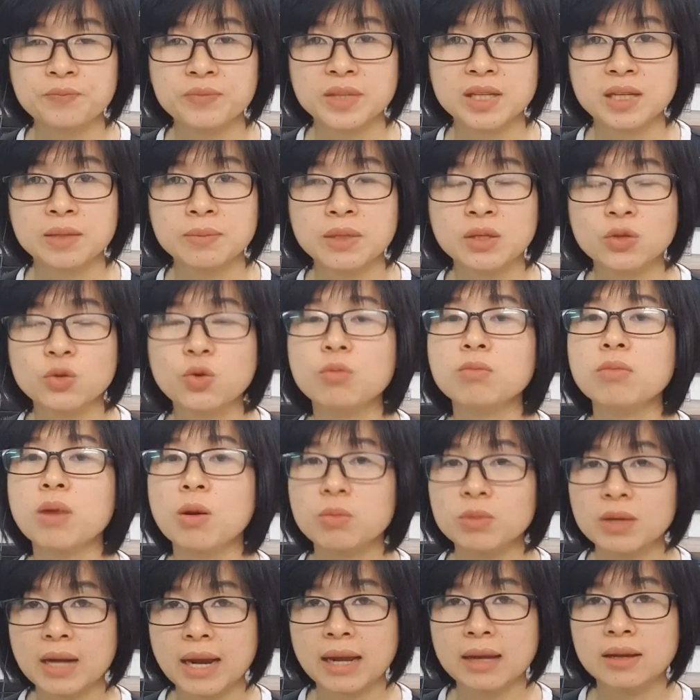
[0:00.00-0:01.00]
Thì mình cũng
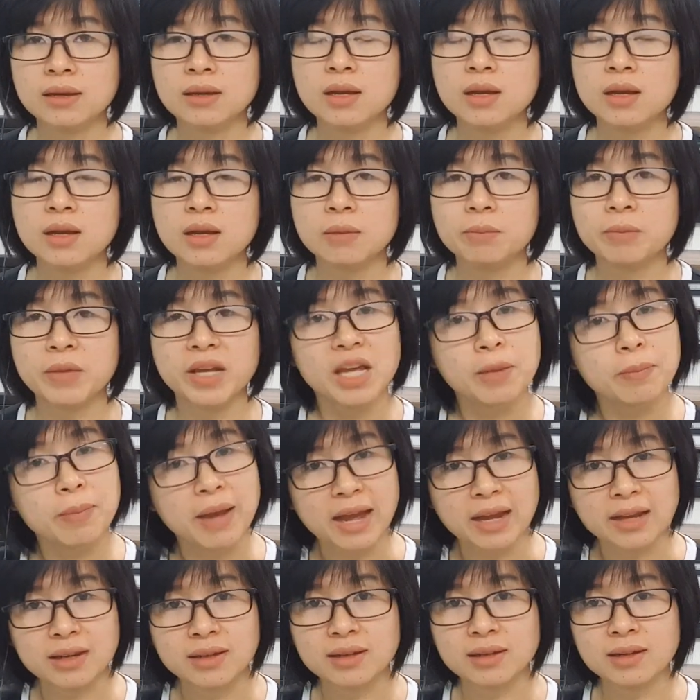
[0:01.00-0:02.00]
mong rằng mấy cái
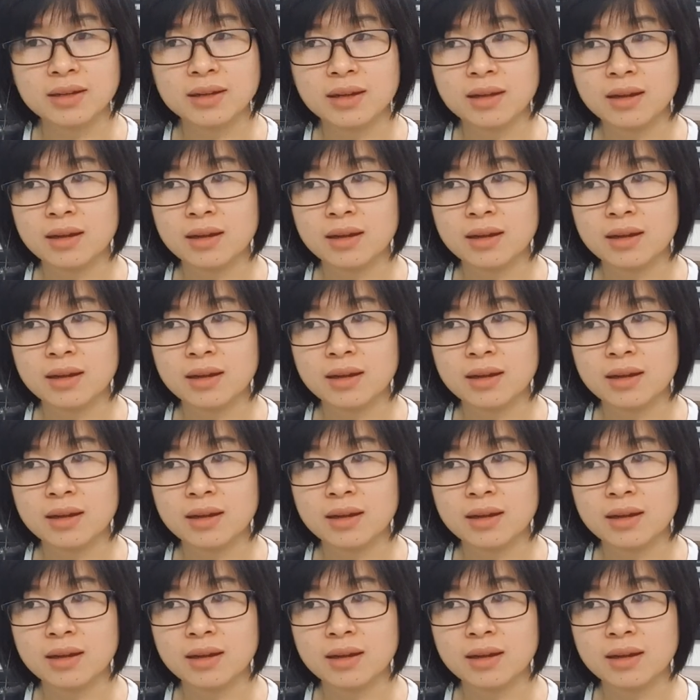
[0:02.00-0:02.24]
bạn